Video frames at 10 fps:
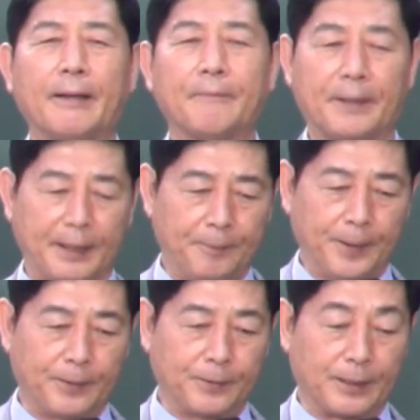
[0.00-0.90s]

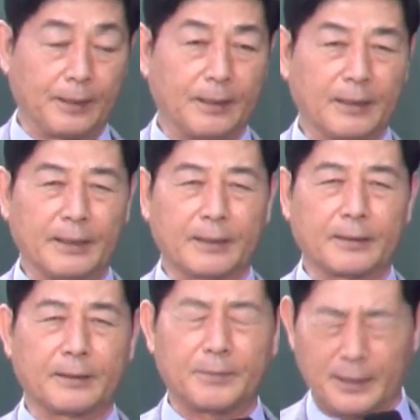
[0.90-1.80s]
배배교야
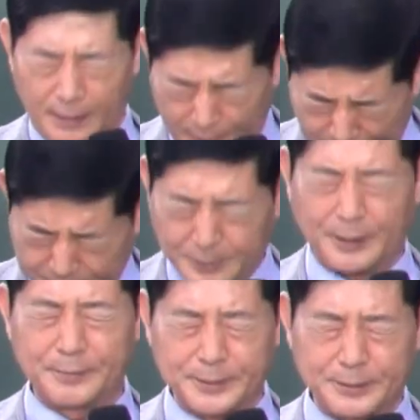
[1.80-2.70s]
그럼 막
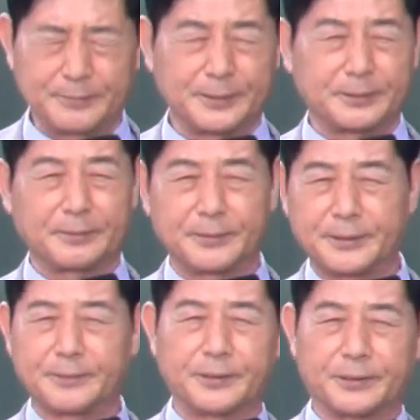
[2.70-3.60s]
절하면서 뭐저 뭐지
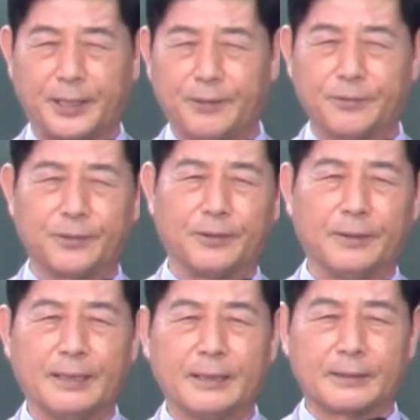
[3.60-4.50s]
뭐 태우고
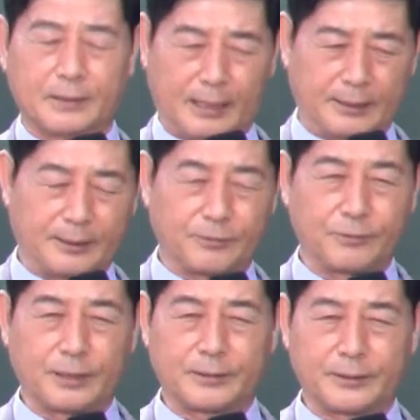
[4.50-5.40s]
그 가짜 돈
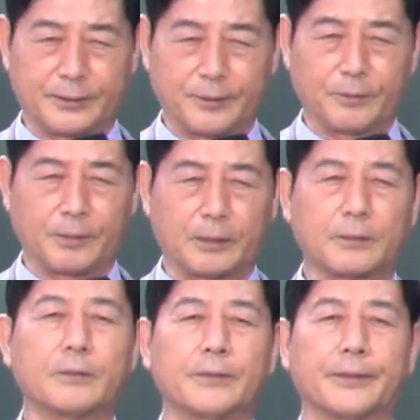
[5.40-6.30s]
같은 거 태우고 막
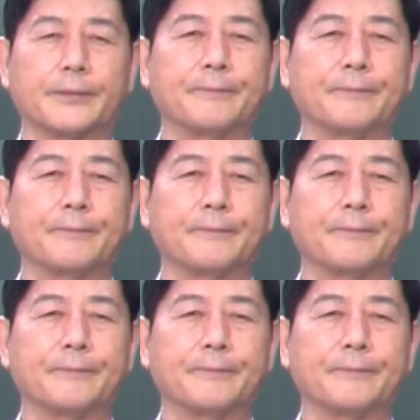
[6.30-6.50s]
그런 거예요